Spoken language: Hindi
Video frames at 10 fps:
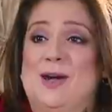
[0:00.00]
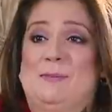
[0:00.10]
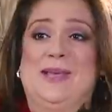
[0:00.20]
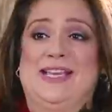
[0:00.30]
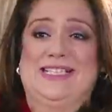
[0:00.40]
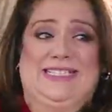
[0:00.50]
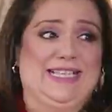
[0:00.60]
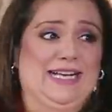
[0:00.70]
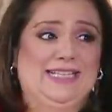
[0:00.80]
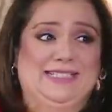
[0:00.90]
अच्छा मेरे साथ
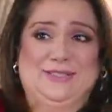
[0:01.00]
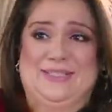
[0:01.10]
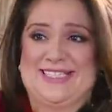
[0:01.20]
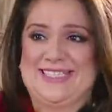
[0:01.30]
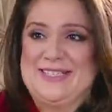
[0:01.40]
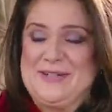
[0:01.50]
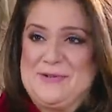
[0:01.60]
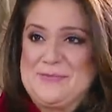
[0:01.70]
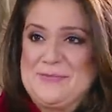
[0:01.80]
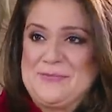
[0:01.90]
भी यही हुआ कि जब मैं
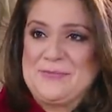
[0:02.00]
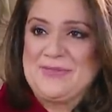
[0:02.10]
निकला